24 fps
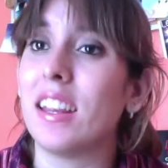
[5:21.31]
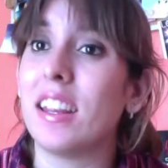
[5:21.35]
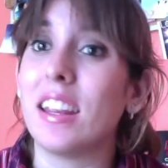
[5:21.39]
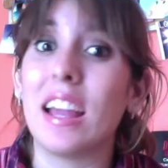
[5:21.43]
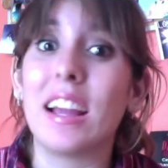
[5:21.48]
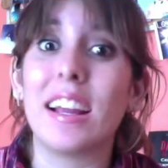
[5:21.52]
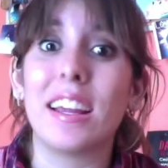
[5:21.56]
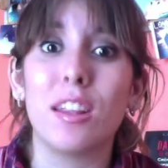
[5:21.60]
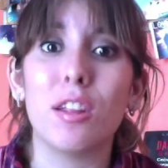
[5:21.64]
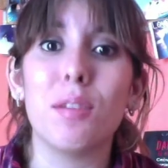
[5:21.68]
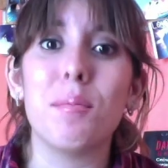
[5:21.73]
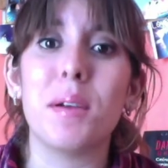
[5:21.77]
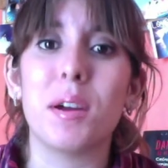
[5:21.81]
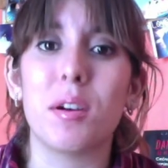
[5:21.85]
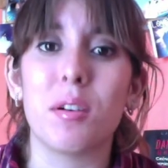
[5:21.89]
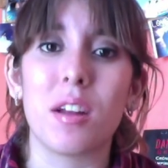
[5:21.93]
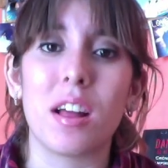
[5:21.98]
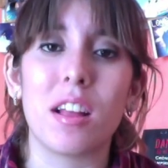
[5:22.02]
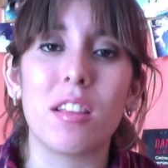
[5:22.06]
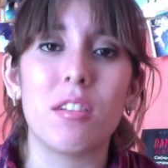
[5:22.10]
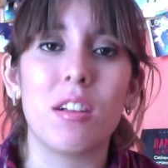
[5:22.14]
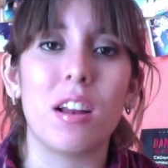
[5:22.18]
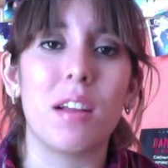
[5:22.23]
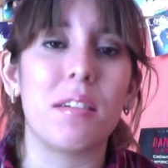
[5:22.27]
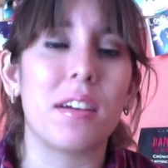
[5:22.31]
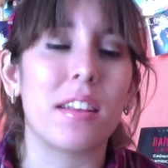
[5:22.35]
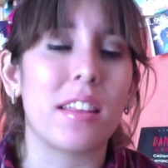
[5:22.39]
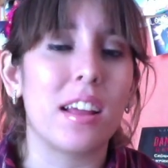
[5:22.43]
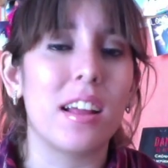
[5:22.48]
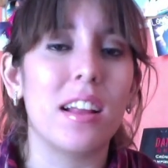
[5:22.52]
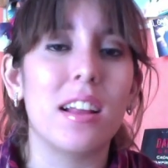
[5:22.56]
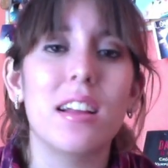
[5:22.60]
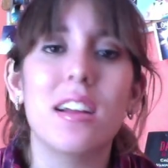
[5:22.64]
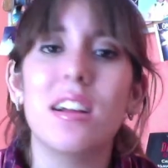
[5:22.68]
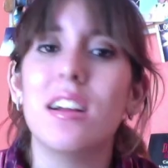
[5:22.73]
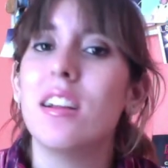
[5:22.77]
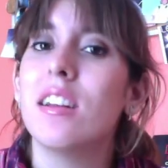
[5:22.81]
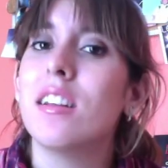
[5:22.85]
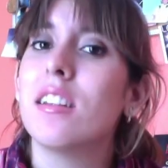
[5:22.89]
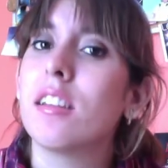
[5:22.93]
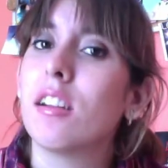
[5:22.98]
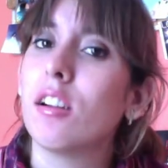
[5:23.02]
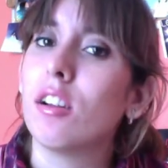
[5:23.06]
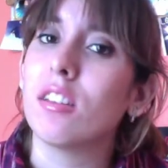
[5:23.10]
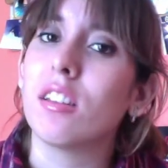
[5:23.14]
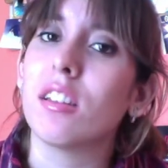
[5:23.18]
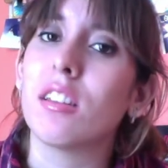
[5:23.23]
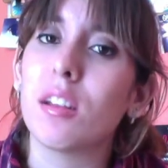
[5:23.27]
Y han ido mejorando, la verdad,
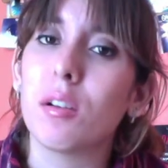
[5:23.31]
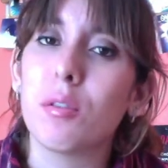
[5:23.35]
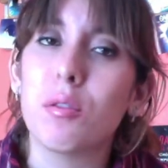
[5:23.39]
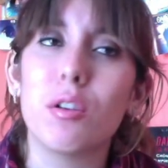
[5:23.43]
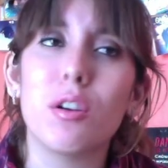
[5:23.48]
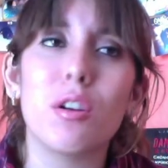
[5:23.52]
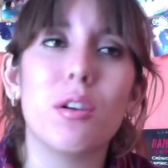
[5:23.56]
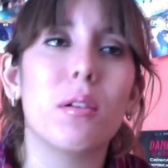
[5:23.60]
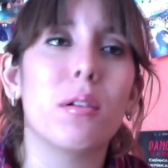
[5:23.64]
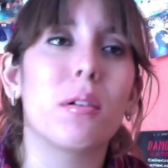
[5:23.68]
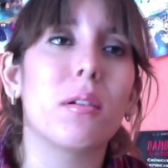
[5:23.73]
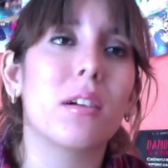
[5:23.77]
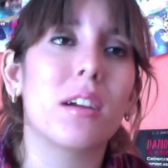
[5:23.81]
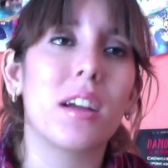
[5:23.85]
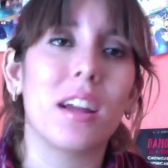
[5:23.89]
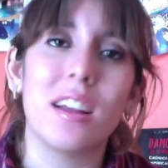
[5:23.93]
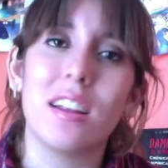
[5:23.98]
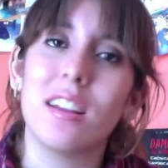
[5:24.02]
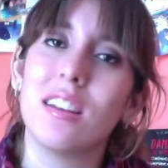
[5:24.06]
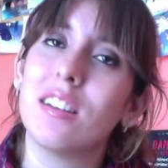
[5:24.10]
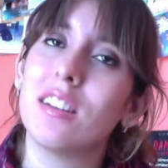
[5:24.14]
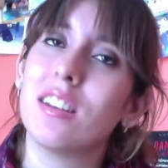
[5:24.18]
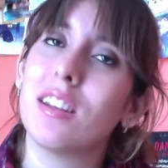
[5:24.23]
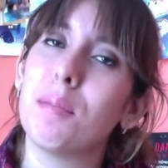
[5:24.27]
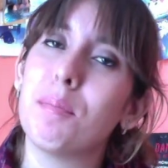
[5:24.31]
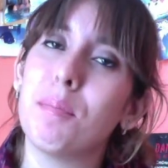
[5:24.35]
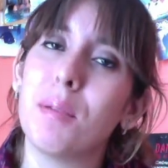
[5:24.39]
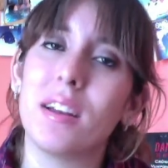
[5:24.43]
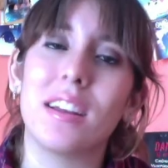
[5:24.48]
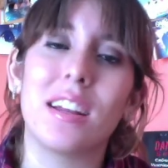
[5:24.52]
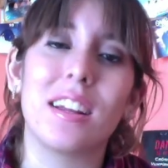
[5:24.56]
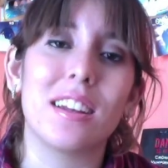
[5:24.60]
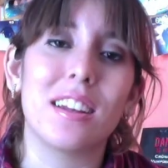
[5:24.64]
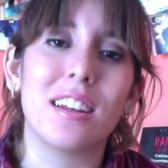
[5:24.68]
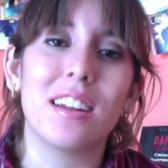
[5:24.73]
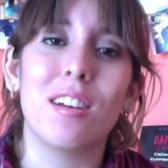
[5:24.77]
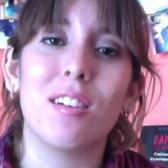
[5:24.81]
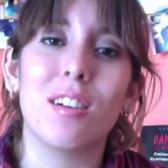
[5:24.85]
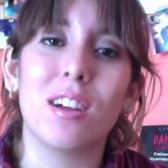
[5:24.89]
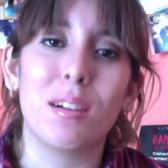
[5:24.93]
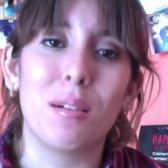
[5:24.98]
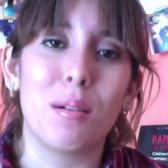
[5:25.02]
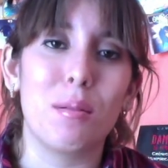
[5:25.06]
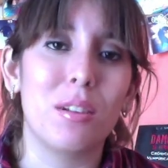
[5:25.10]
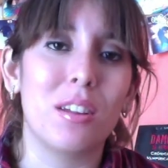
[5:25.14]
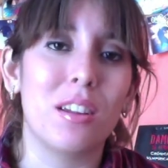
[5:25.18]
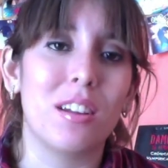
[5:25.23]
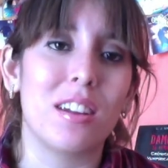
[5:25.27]
se los aseguro, quédense pendientes de lo
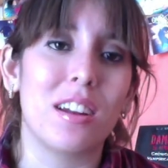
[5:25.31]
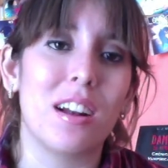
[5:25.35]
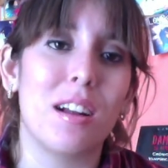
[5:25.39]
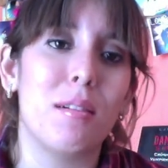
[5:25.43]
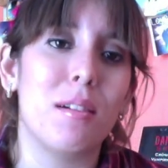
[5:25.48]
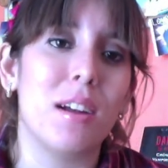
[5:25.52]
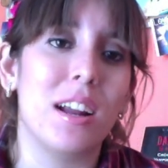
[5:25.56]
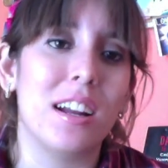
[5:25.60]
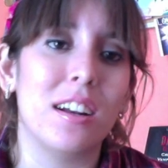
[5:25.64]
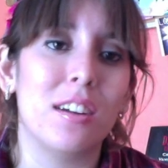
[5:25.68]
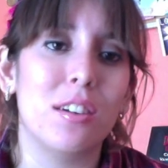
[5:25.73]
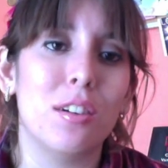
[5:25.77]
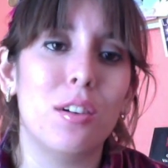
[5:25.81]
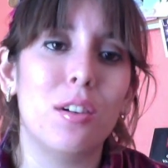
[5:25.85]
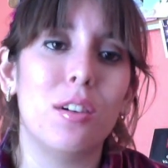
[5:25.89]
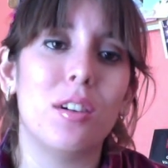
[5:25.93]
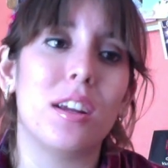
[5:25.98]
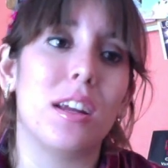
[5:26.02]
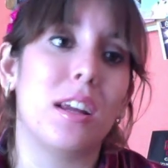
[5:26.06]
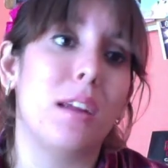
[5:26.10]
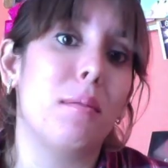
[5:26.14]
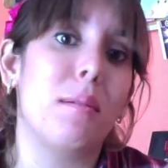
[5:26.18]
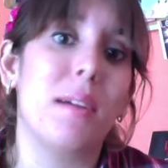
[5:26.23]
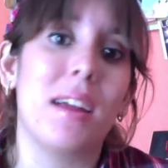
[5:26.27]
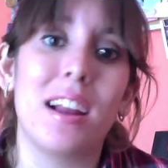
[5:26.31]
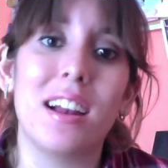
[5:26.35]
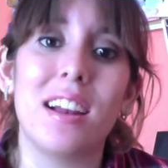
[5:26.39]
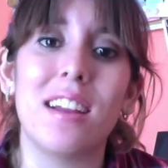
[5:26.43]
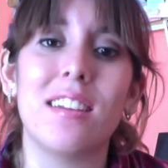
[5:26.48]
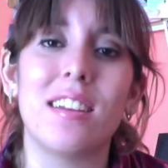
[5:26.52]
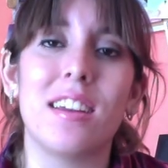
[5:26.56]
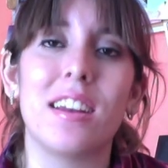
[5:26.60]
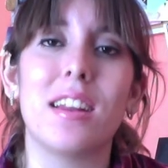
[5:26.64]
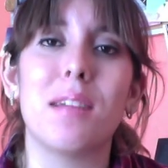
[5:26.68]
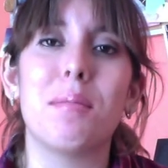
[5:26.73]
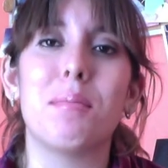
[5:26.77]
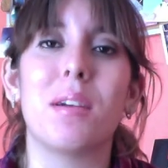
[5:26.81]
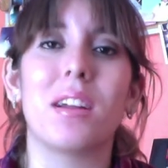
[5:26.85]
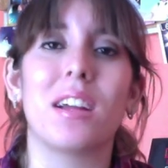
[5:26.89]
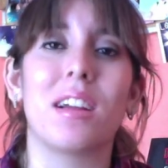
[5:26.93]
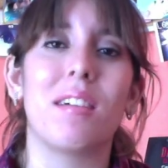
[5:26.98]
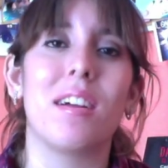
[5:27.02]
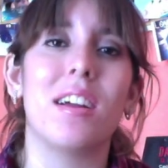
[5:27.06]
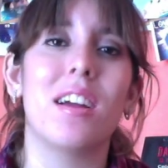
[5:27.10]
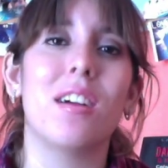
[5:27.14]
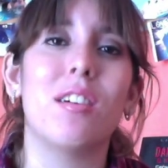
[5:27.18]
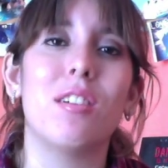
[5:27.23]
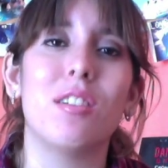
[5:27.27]
que vamos a estar hablando y vean la serie para
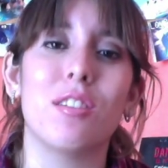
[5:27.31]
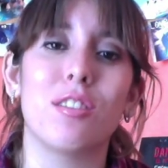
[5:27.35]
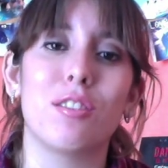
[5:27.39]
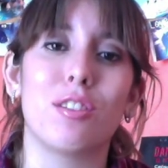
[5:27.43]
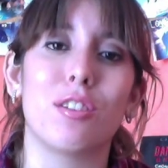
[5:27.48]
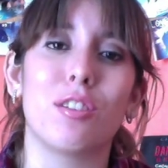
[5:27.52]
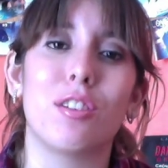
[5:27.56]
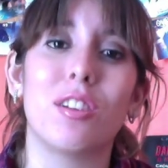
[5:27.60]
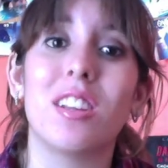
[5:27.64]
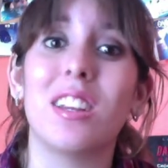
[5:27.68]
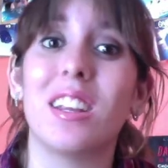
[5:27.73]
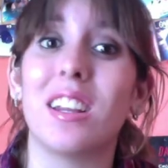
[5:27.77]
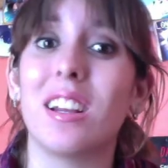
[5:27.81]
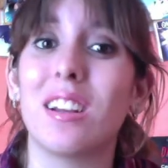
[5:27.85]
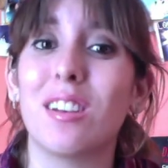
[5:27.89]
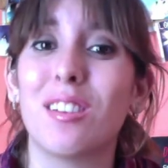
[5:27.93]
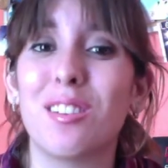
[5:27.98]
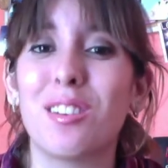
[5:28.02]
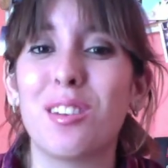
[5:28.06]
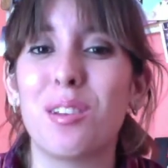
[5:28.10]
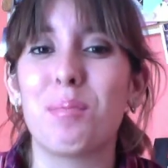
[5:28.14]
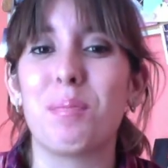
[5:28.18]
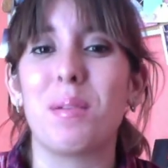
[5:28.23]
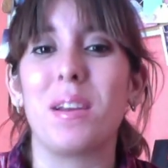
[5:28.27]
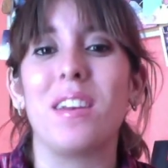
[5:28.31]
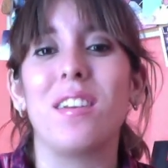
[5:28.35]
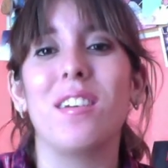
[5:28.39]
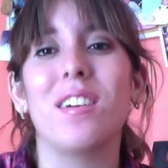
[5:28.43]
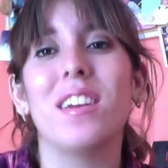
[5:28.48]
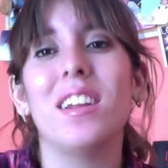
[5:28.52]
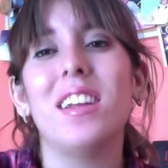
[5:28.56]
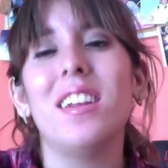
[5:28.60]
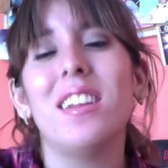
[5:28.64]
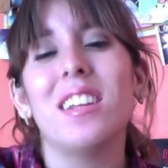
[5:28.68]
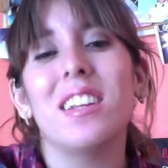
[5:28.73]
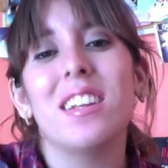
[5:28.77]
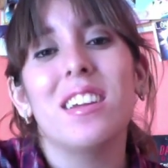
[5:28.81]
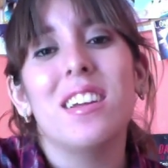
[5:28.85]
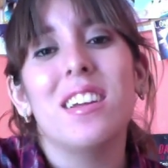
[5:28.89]
que vayan con nosotros y den sus opiniones.